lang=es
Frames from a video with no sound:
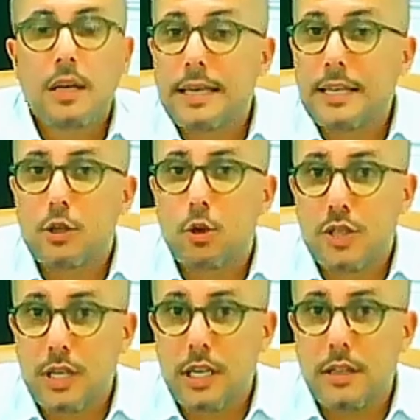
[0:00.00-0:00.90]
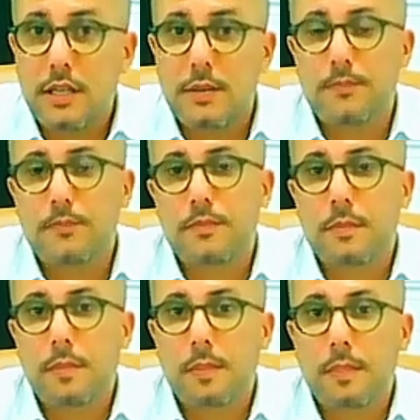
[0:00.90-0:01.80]
¿Qué es lo siguiente?
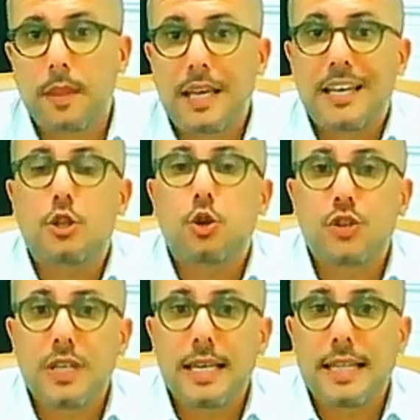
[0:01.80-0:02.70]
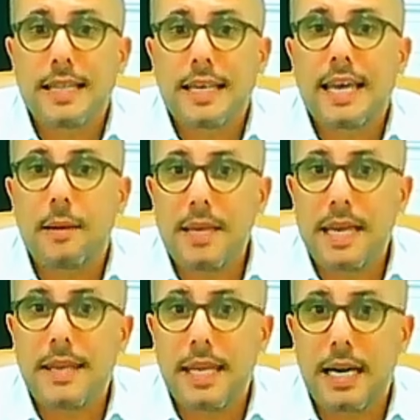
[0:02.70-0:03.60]
¿Qué es lo siguiente que
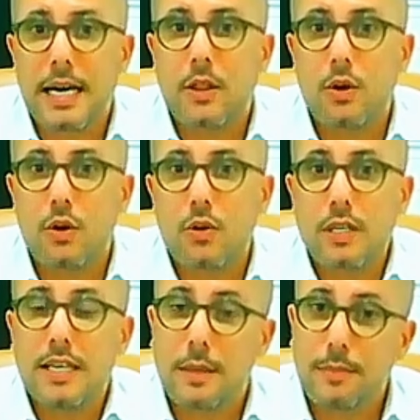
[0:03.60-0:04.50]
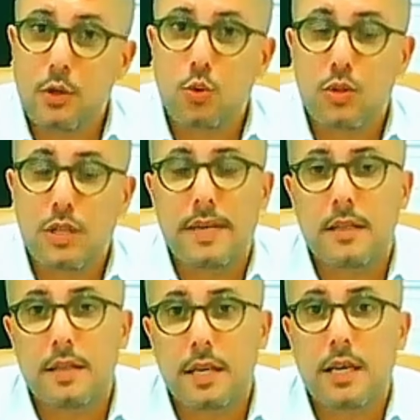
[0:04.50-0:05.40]
habían negado y que
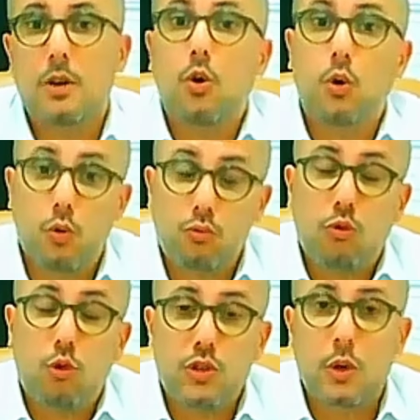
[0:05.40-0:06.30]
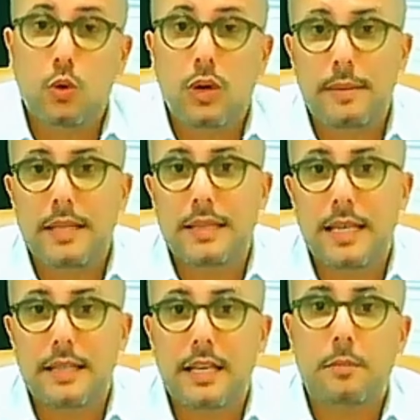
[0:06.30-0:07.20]
presuntamente o
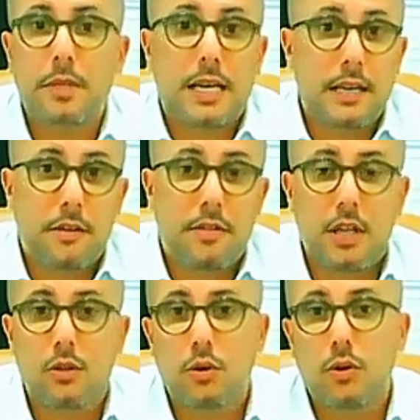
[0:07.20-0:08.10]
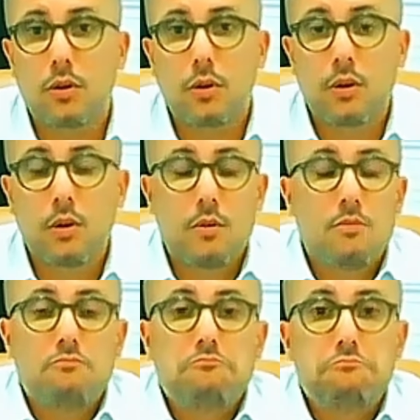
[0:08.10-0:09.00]
seguramente terminarán haciendo?
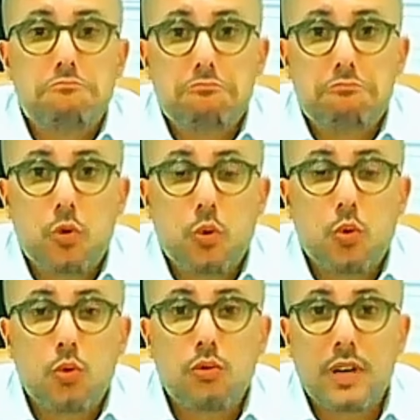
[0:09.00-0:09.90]
un